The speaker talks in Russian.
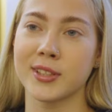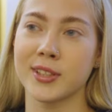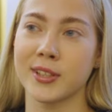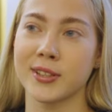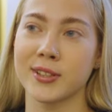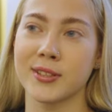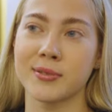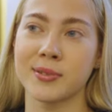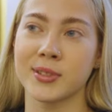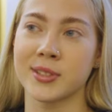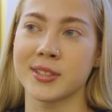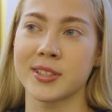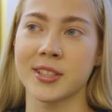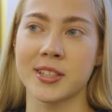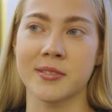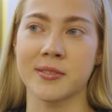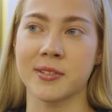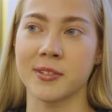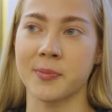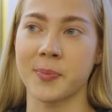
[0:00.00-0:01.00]
ни одного
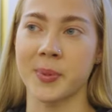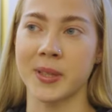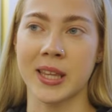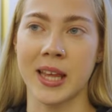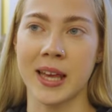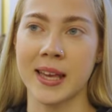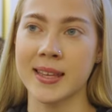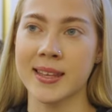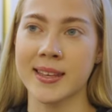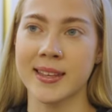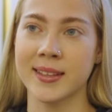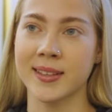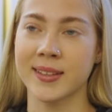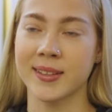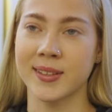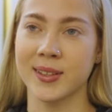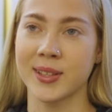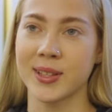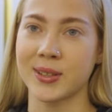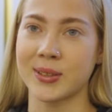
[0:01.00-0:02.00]
срыва в питании.
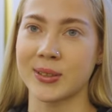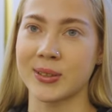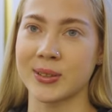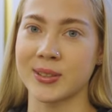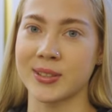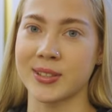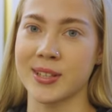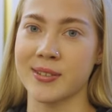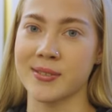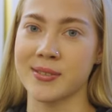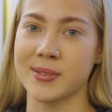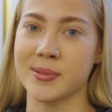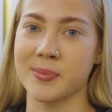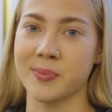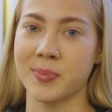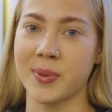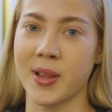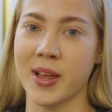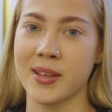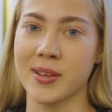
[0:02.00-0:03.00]
То есть я в этом
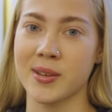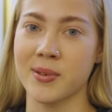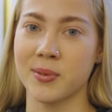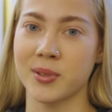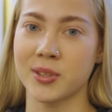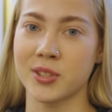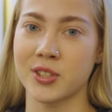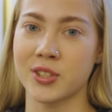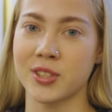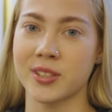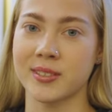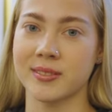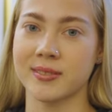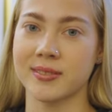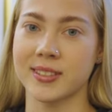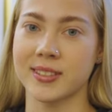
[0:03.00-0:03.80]
плане очень